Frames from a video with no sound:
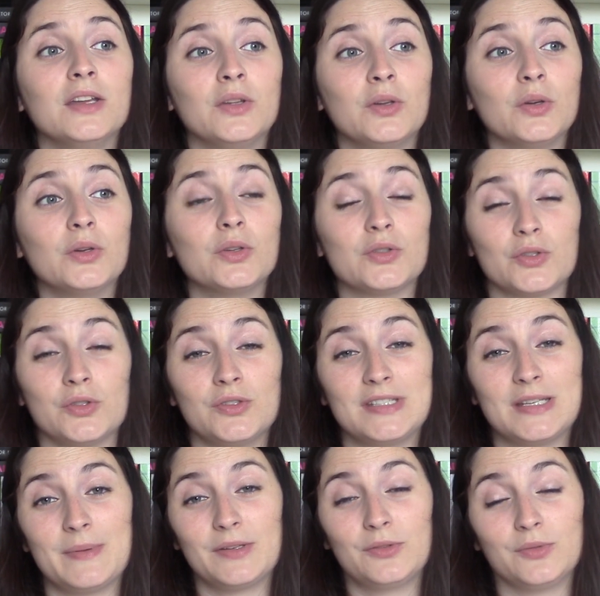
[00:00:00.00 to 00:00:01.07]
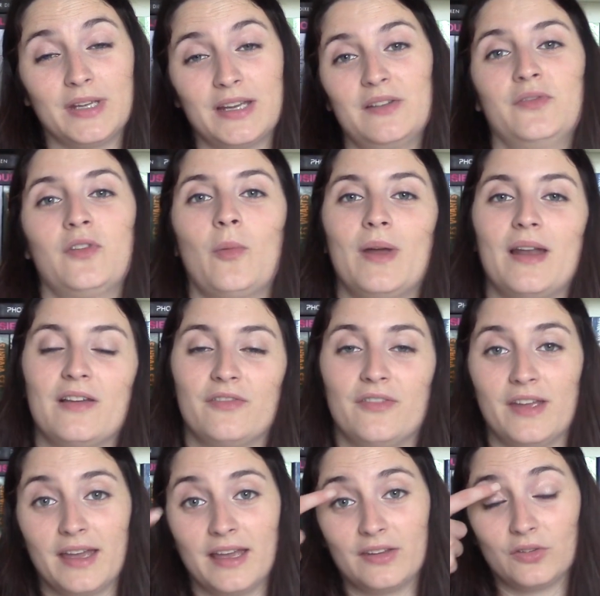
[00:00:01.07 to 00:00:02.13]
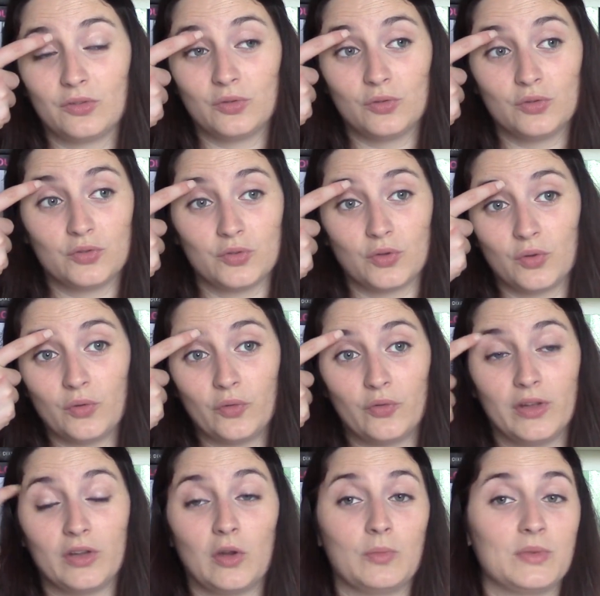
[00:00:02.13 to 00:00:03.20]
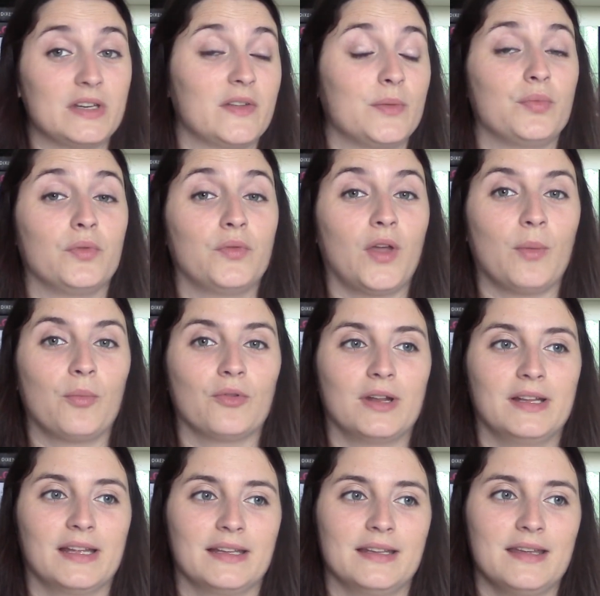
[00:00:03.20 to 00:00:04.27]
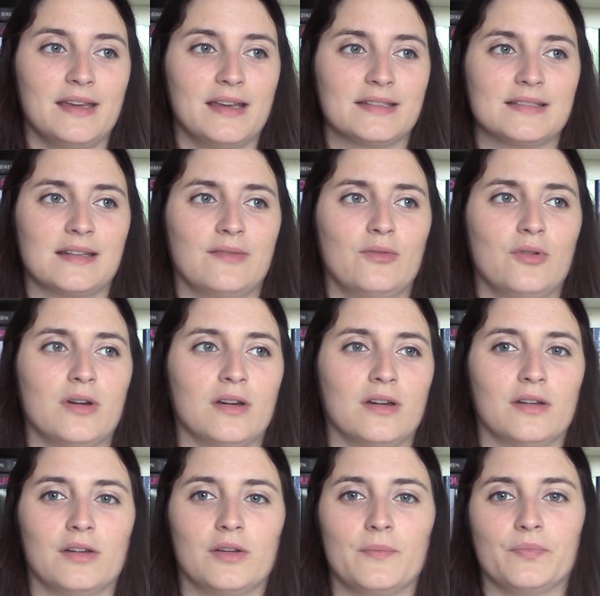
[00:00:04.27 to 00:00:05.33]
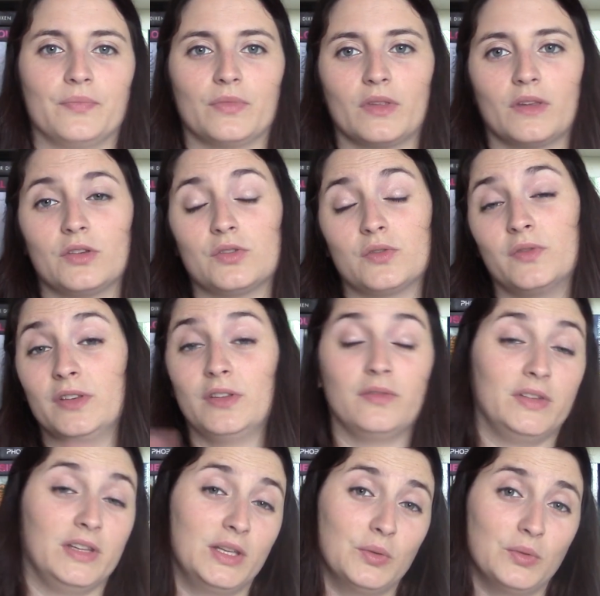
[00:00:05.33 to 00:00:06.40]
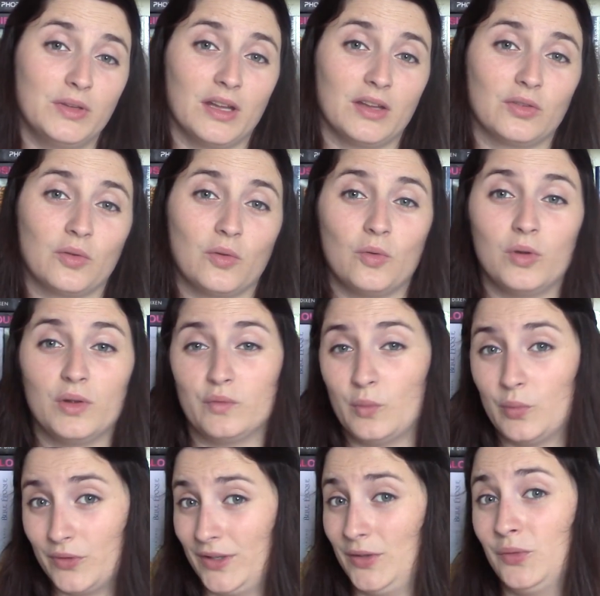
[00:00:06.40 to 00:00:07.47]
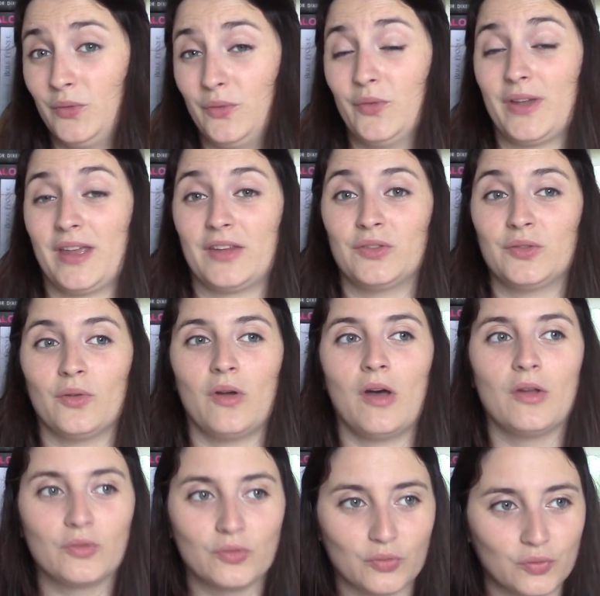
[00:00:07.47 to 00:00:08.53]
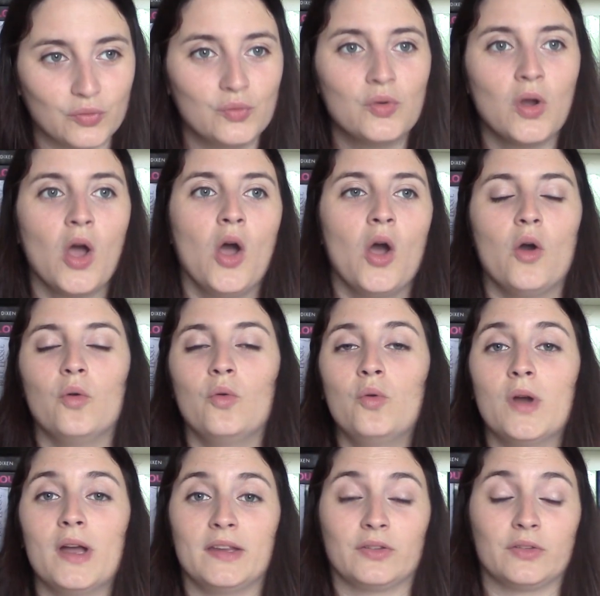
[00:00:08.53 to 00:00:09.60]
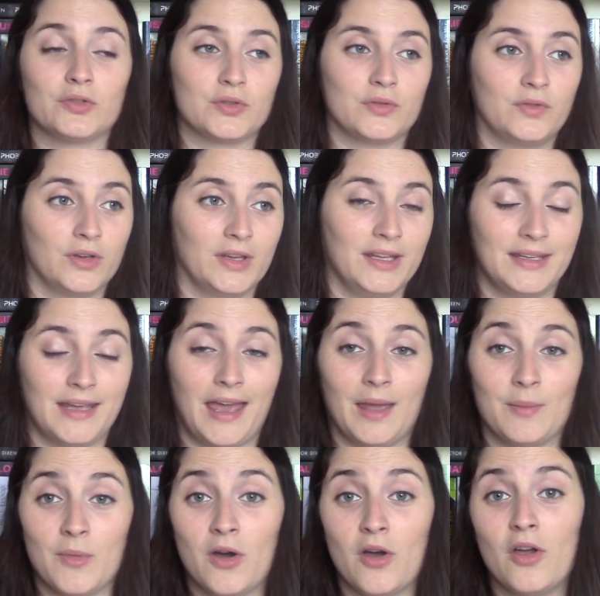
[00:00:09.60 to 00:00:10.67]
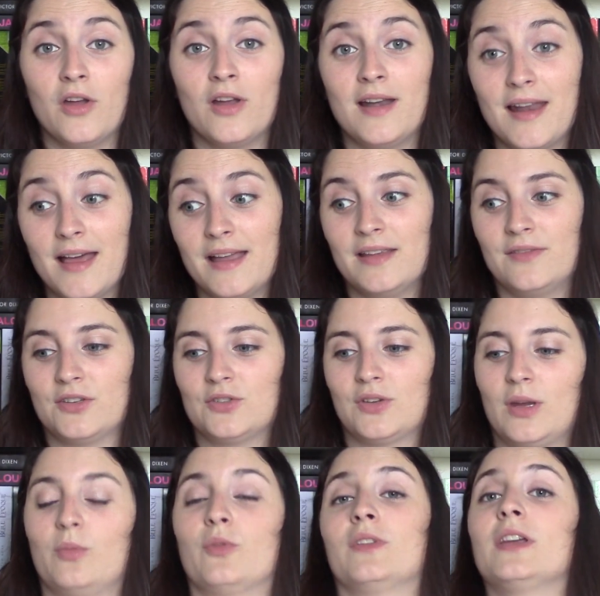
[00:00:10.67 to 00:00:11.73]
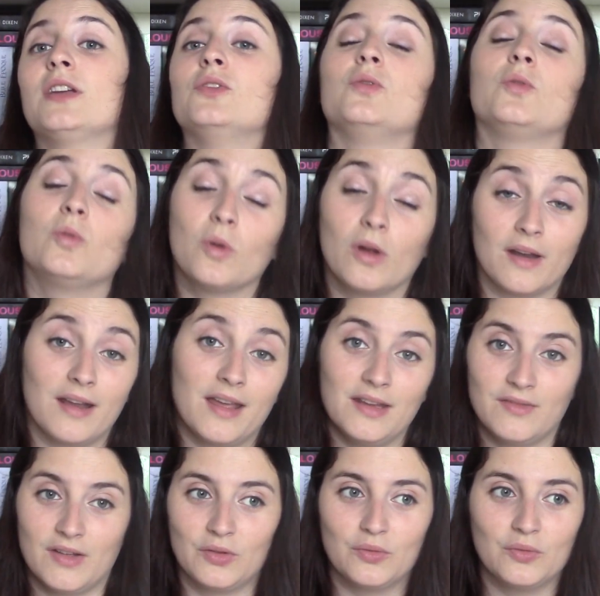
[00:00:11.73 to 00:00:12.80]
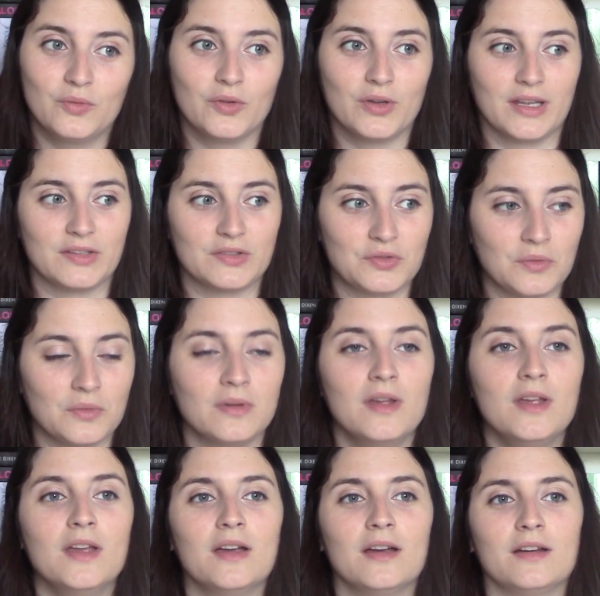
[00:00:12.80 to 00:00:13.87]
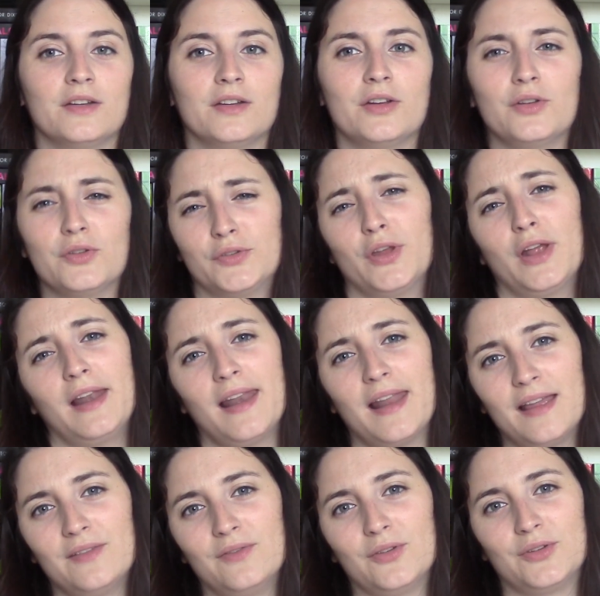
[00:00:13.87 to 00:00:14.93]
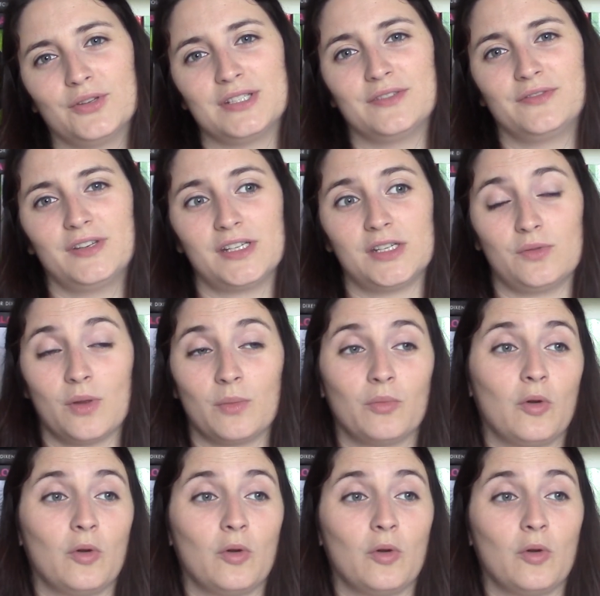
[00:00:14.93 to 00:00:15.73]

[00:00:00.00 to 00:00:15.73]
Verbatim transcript: que je ne sais pas sous quel format la faire, est-ce que je refais comme j'avais pu faire pour la dernière, à savoir euh, je fais une vidéo d'intro et vous posez toutes vos questions en dessous, ou est-ce que je ferai carrément un live et je répondrai du coup en live à toutes vos questions. Euh, le seul live que j'ai fait, j'ai eu un